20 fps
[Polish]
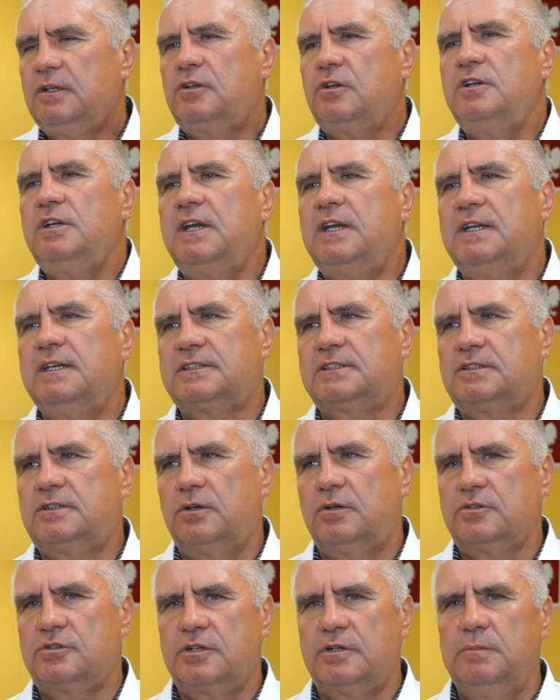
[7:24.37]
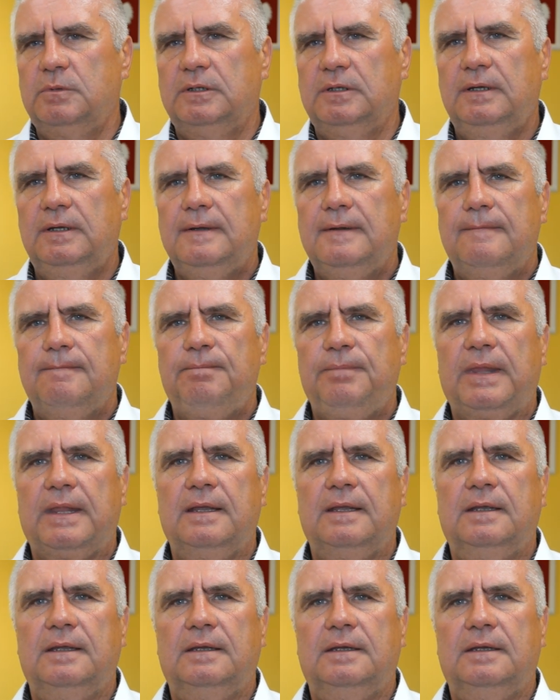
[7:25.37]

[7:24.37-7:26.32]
To nie jest to, że my. my